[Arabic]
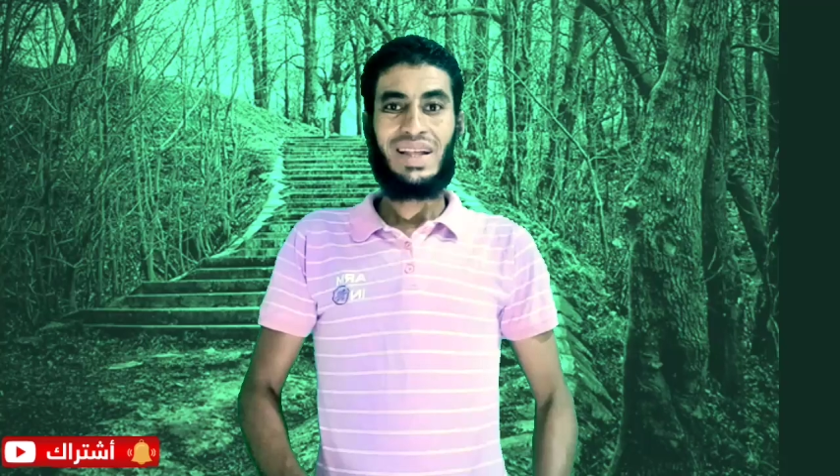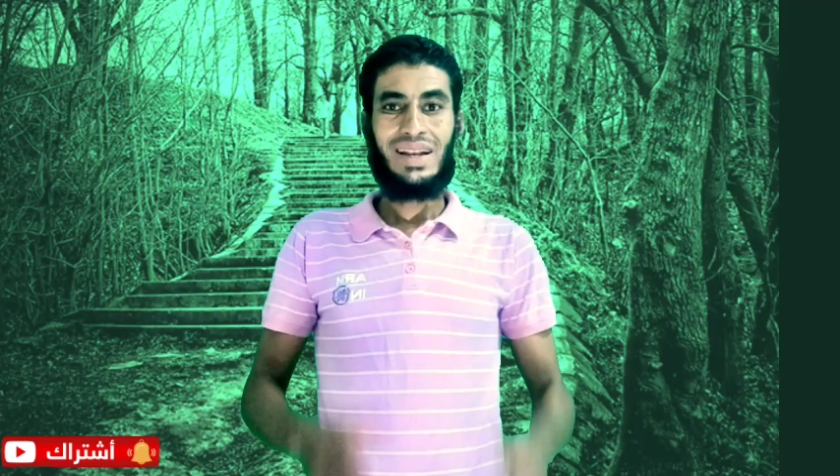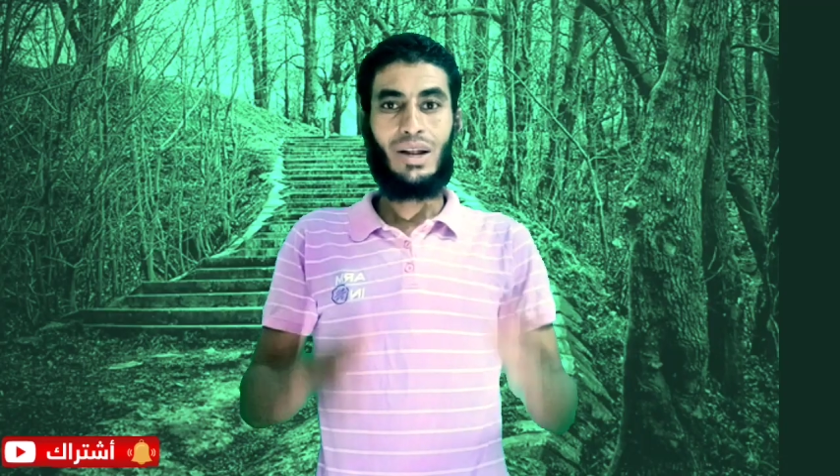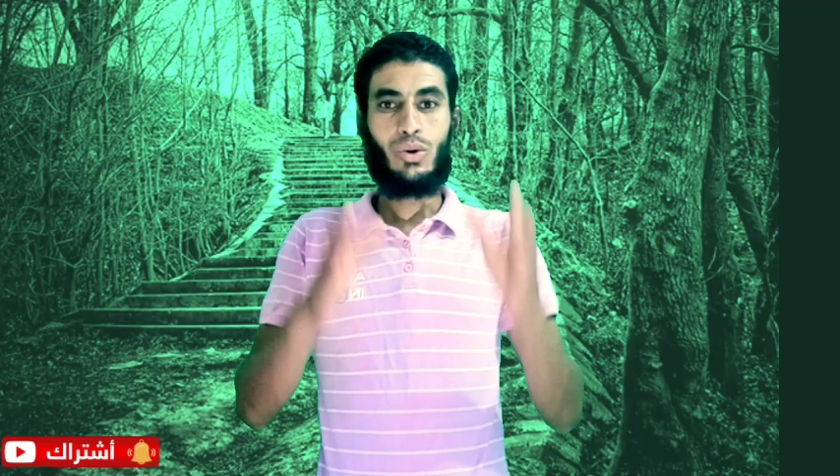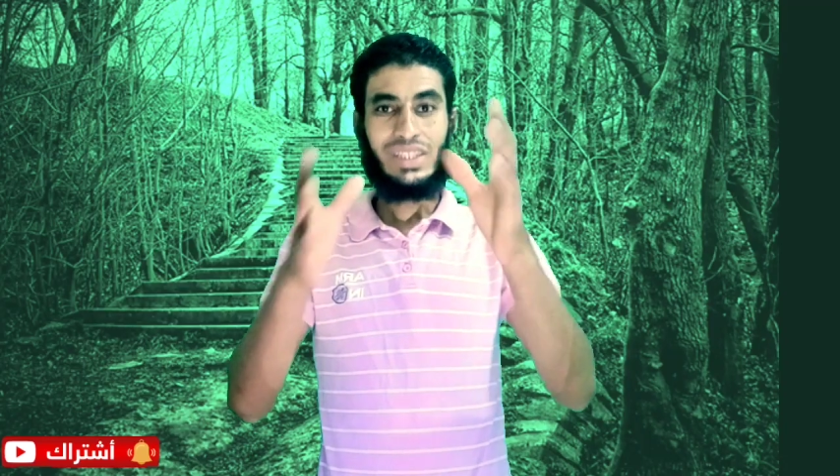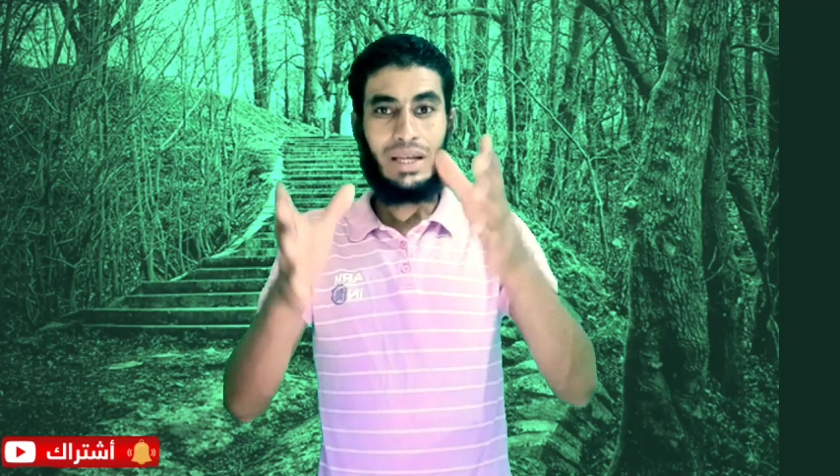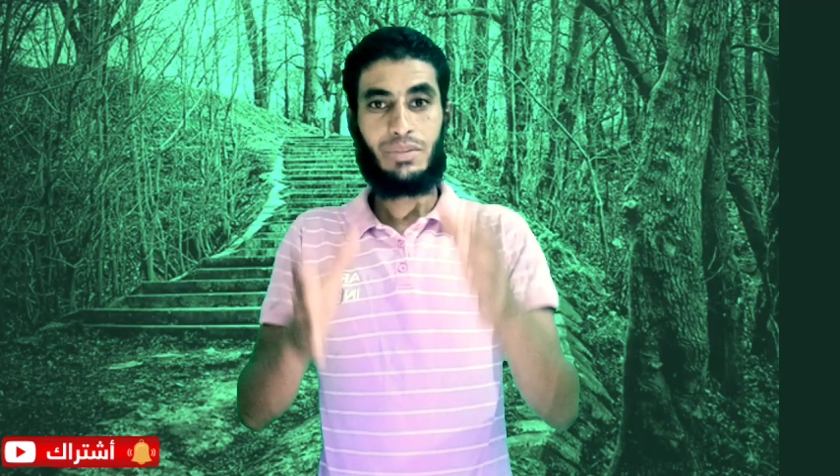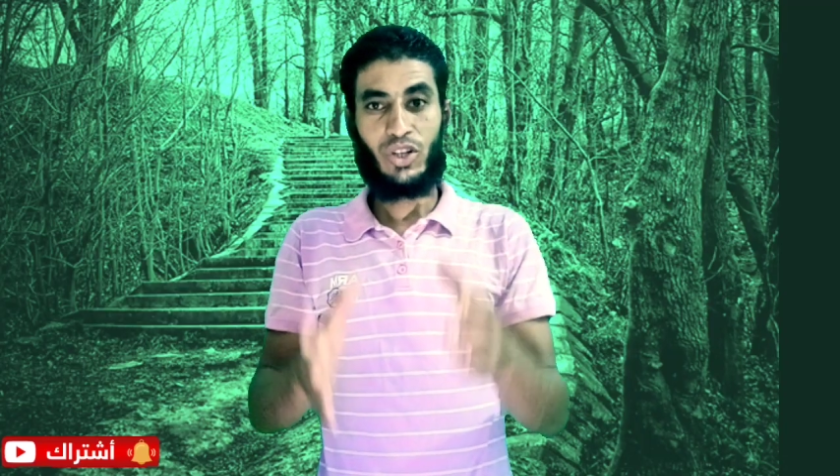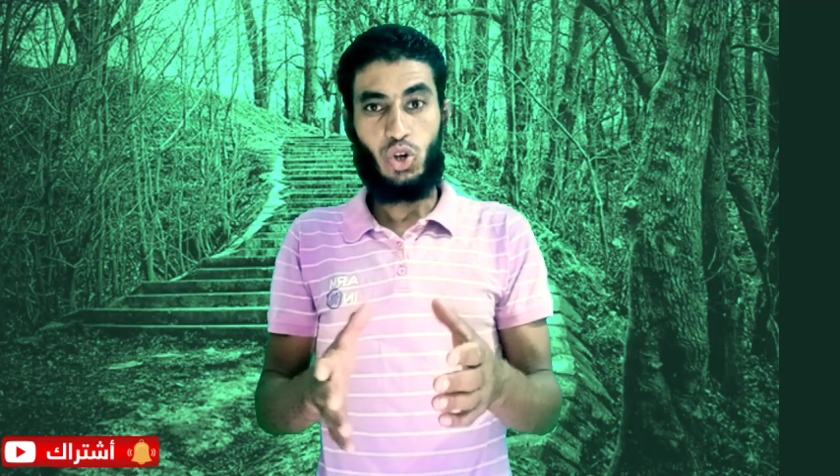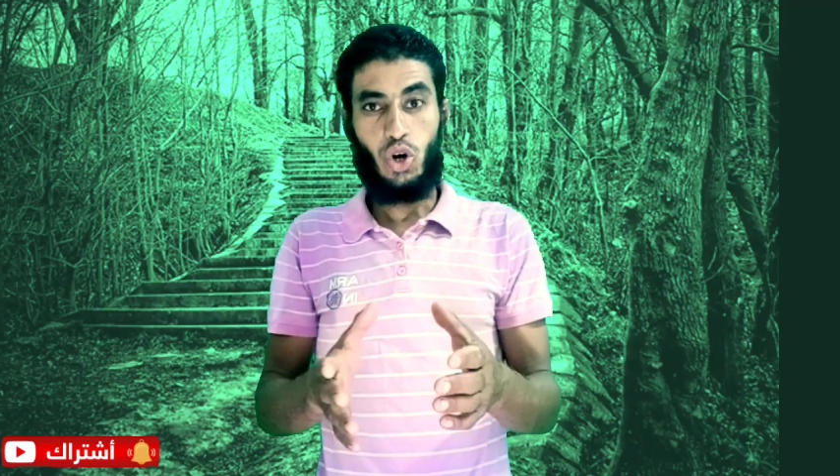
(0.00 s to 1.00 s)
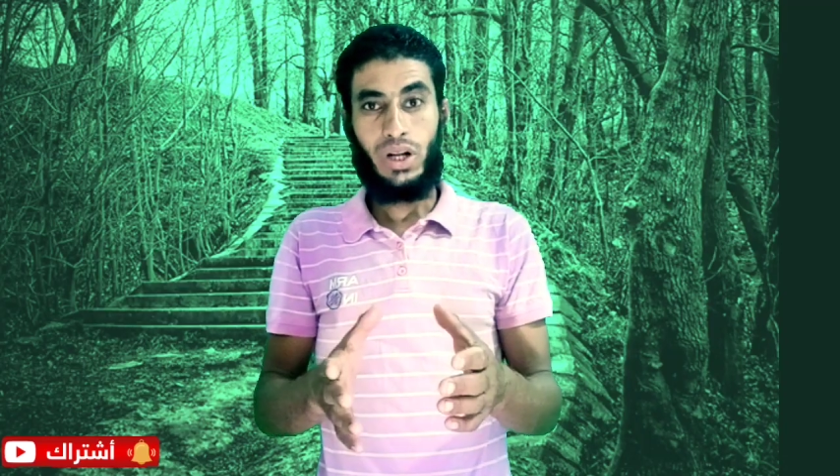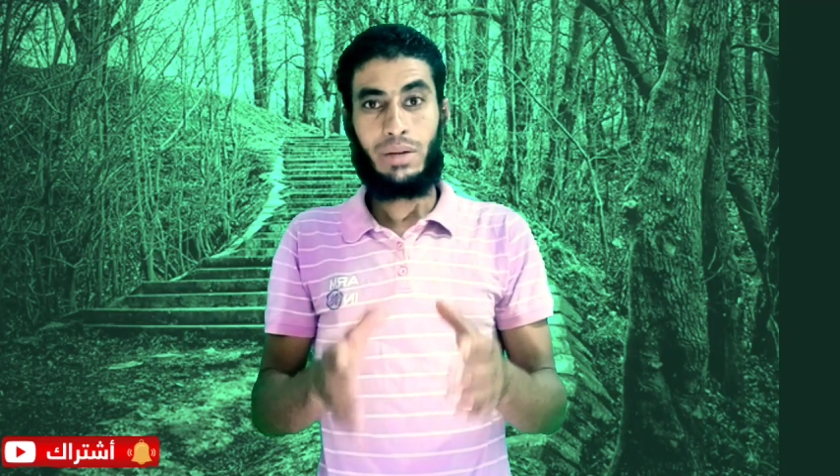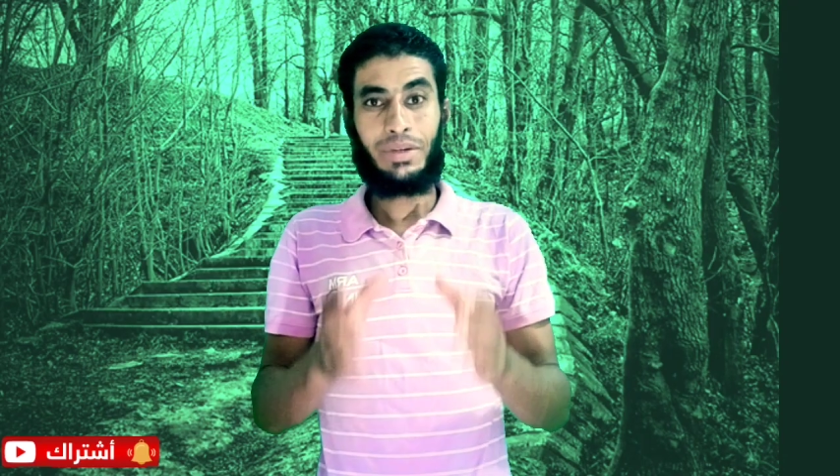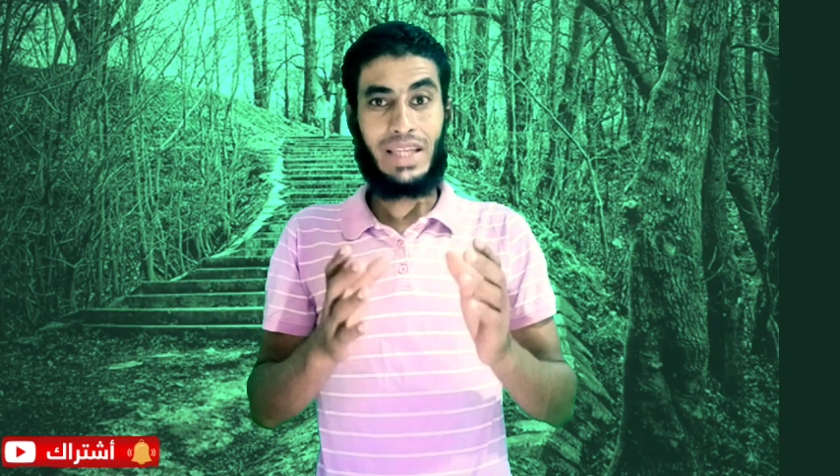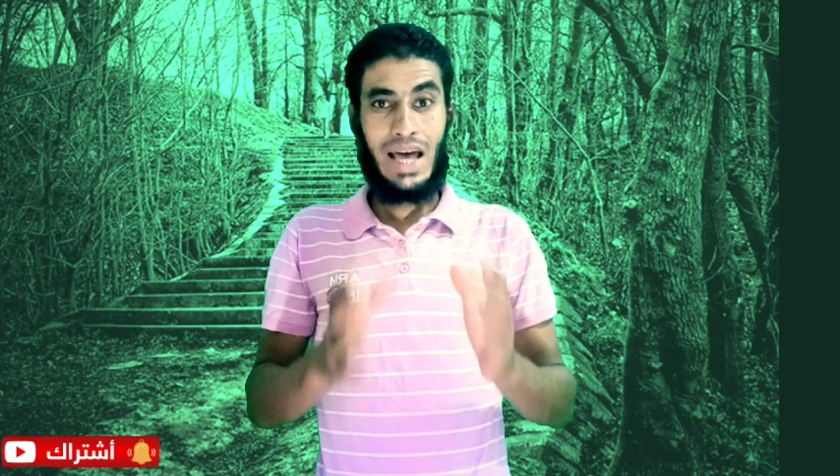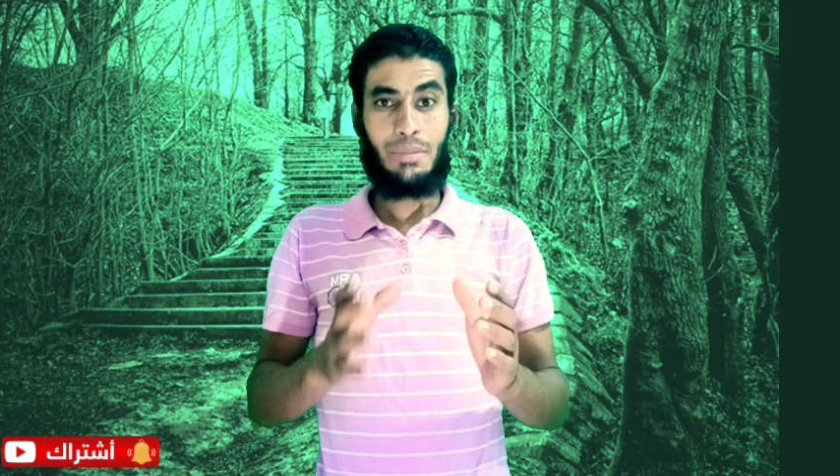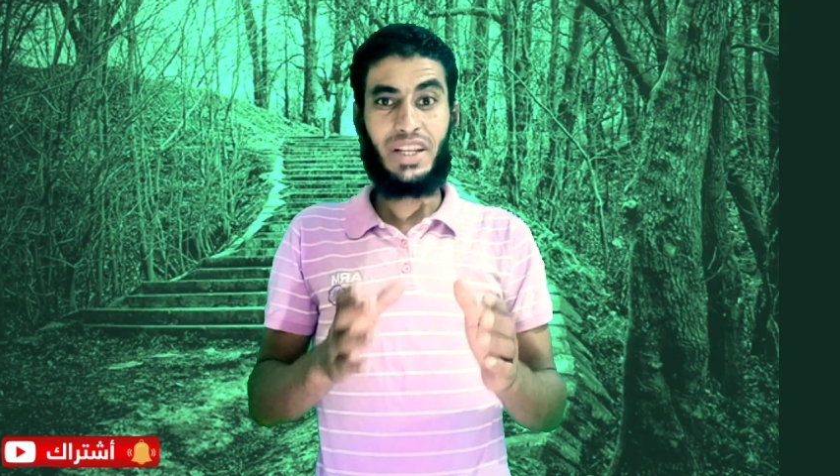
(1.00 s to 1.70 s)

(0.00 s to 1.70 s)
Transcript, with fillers: لو انت من النوع اللي بتآمن